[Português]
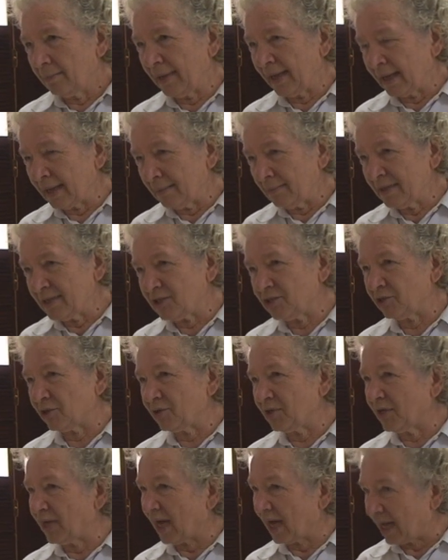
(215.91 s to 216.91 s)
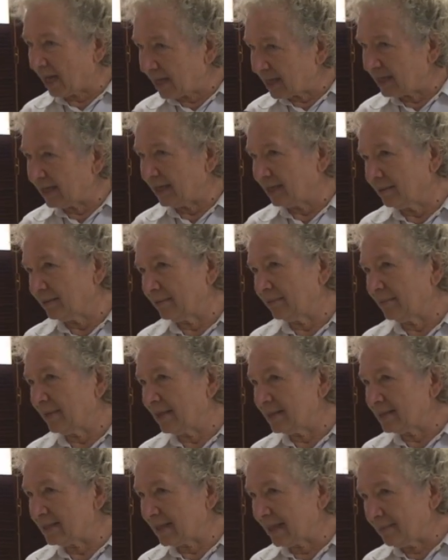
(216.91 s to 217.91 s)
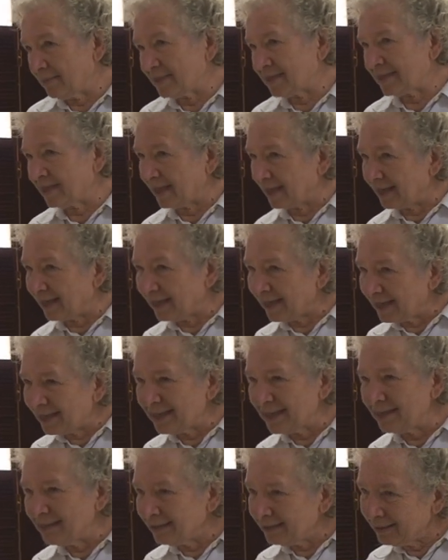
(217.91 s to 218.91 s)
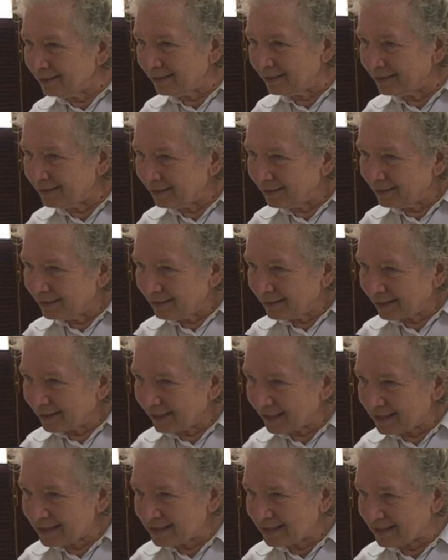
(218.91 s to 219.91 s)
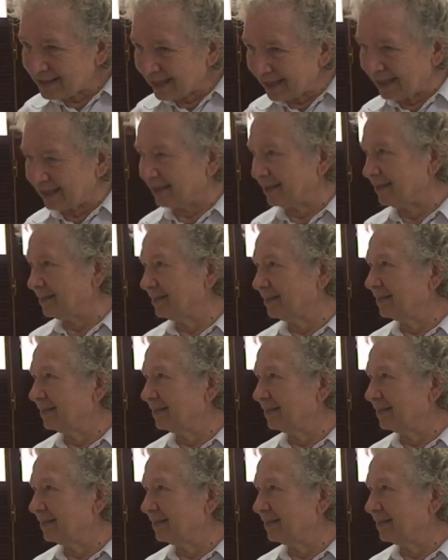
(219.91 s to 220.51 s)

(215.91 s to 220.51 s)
bem missionária, mas deve ser ainda crescer